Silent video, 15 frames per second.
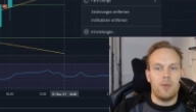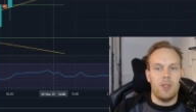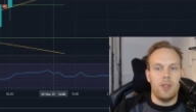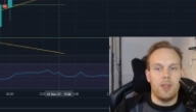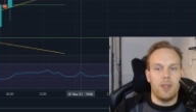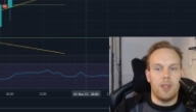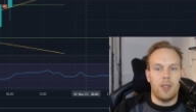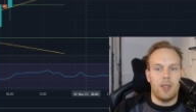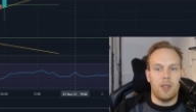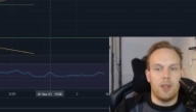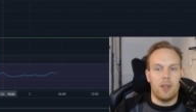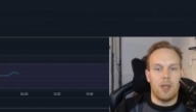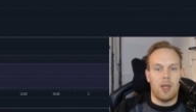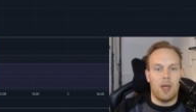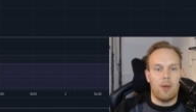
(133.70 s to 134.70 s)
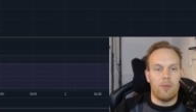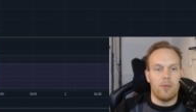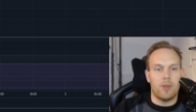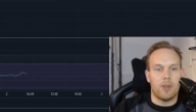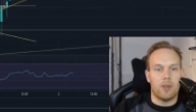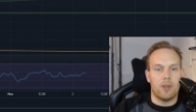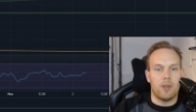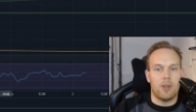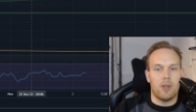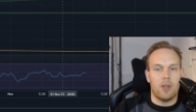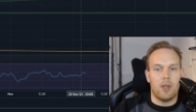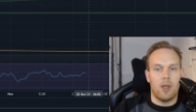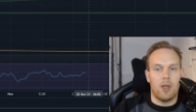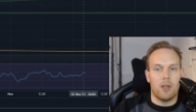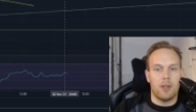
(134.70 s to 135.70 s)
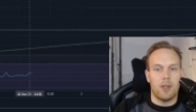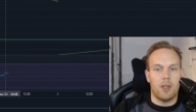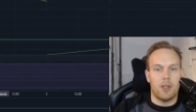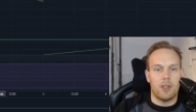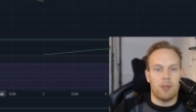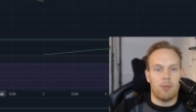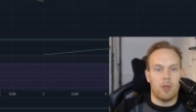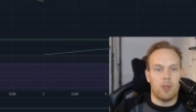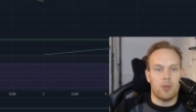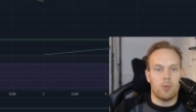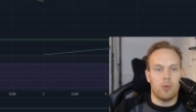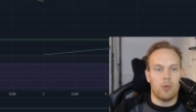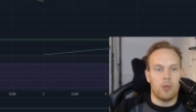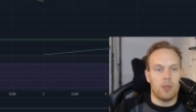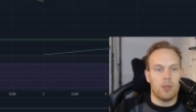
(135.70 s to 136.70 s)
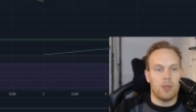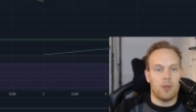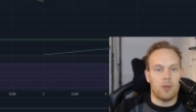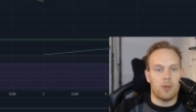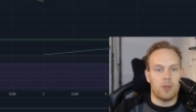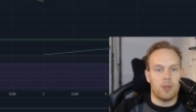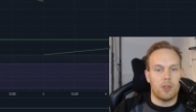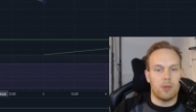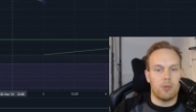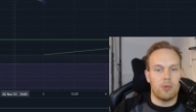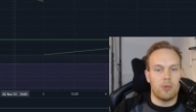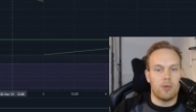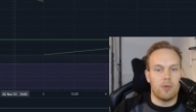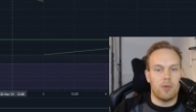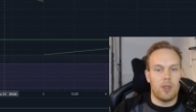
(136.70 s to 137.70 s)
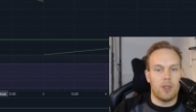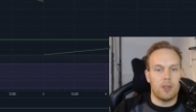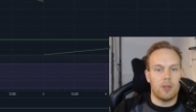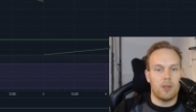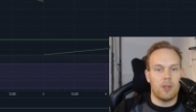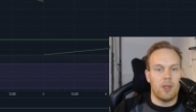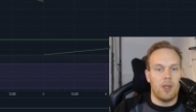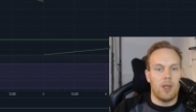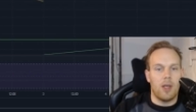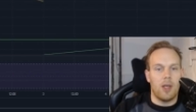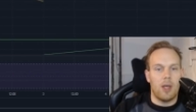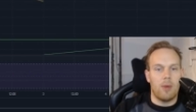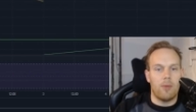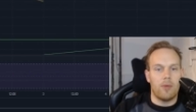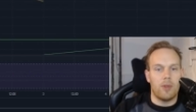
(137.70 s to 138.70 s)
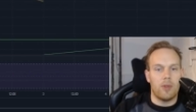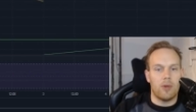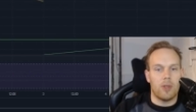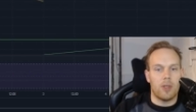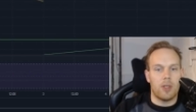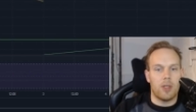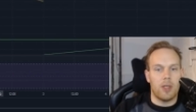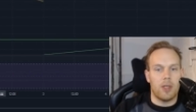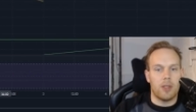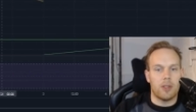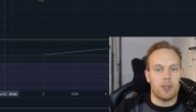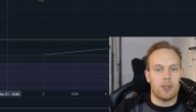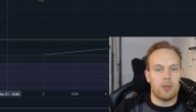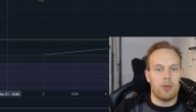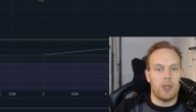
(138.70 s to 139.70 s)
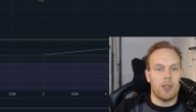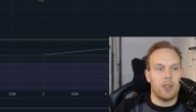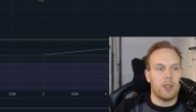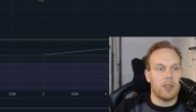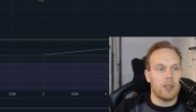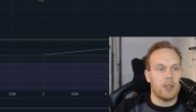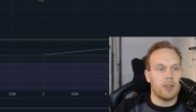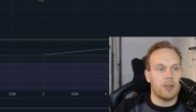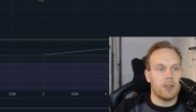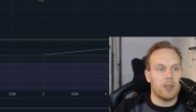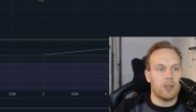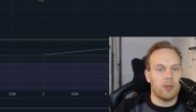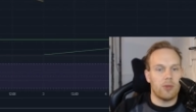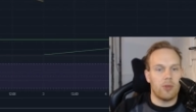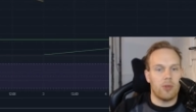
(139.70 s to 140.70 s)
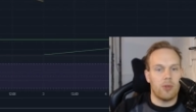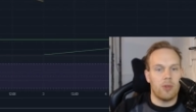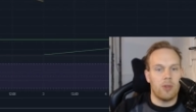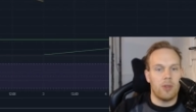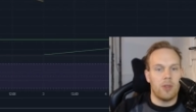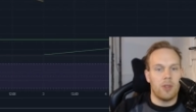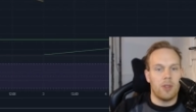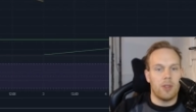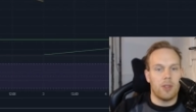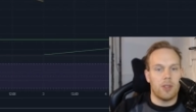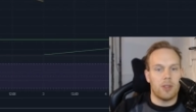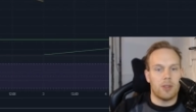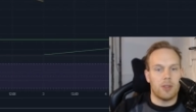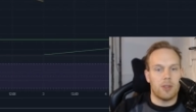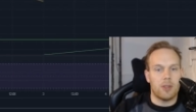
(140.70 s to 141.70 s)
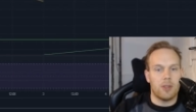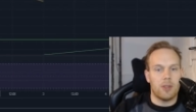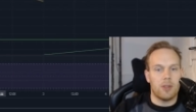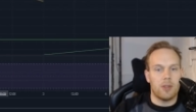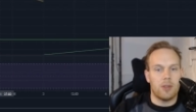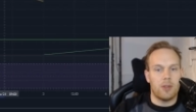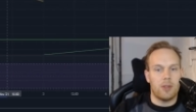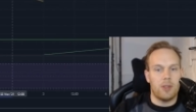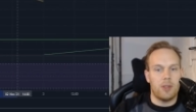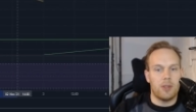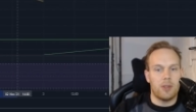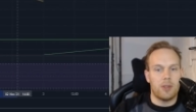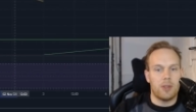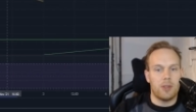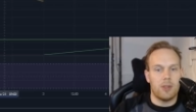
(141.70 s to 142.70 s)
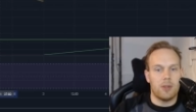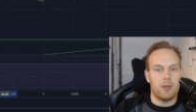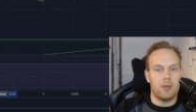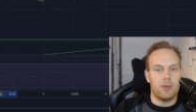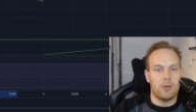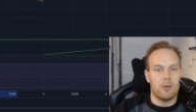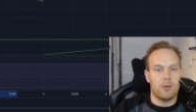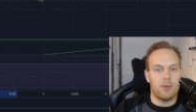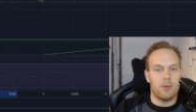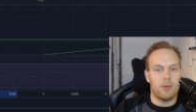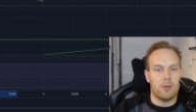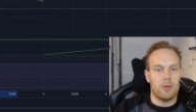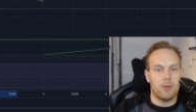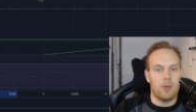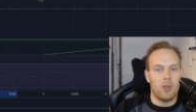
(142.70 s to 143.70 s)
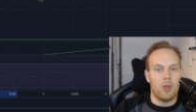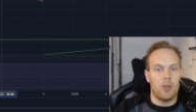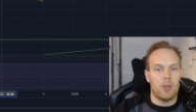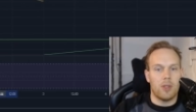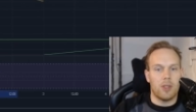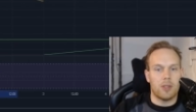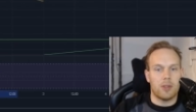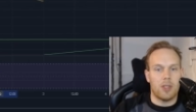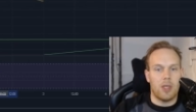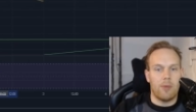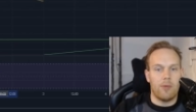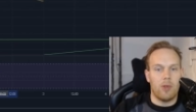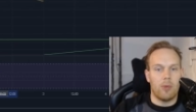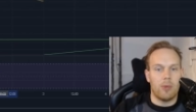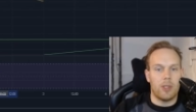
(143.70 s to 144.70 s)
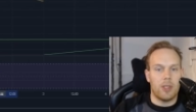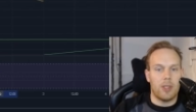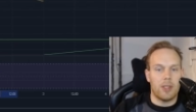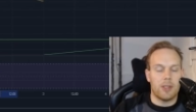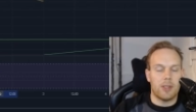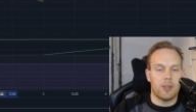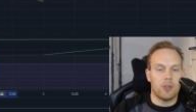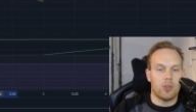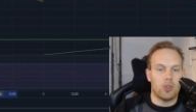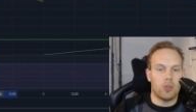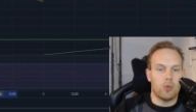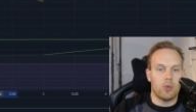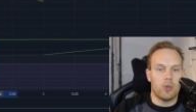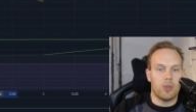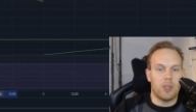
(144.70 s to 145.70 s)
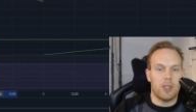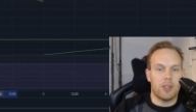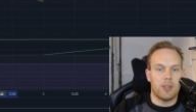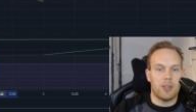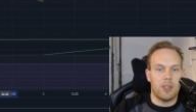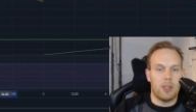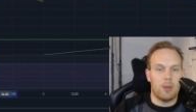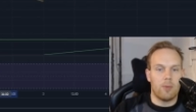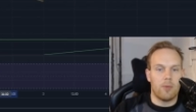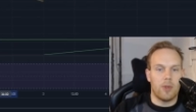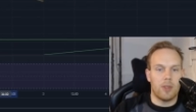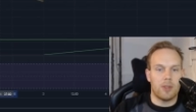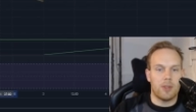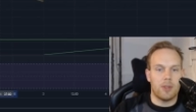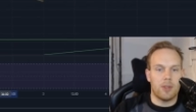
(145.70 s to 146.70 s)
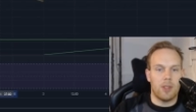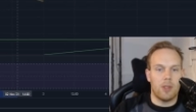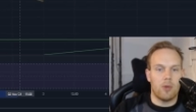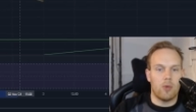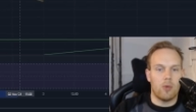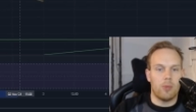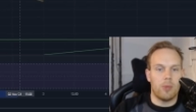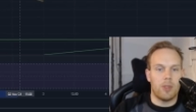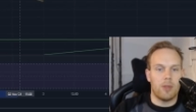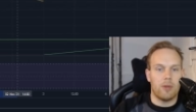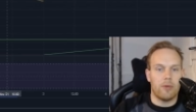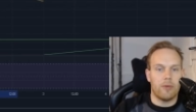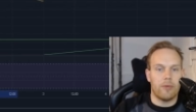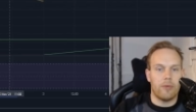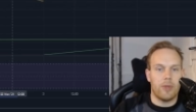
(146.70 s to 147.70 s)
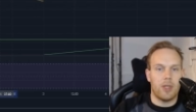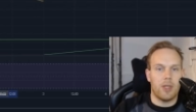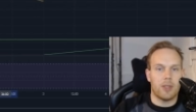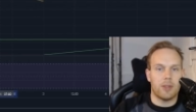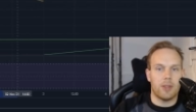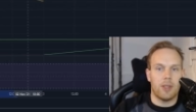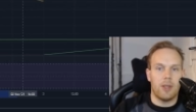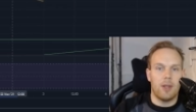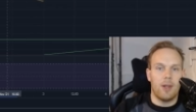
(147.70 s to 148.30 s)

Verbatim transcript: Und danach haben wir nach dem Ausbruch aus dieser Bullenflagge haben wir noch ein kleines Triangle einzeichnen können. Das ist dieses hier. Ne? Das haben wir auch mit der letzten Stundenkerze ebenfalls nach oben hin verlassen.